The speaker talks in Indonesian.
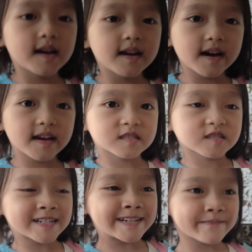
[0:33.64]
ada es
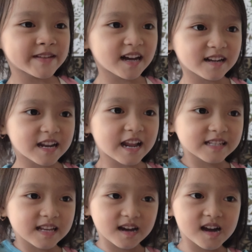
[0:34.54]
yang
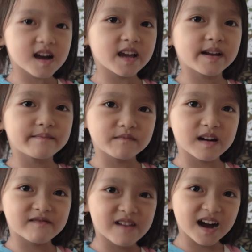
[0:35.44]
rasa ayam
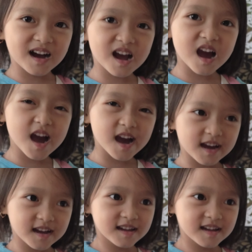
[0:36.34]
bawang enggak?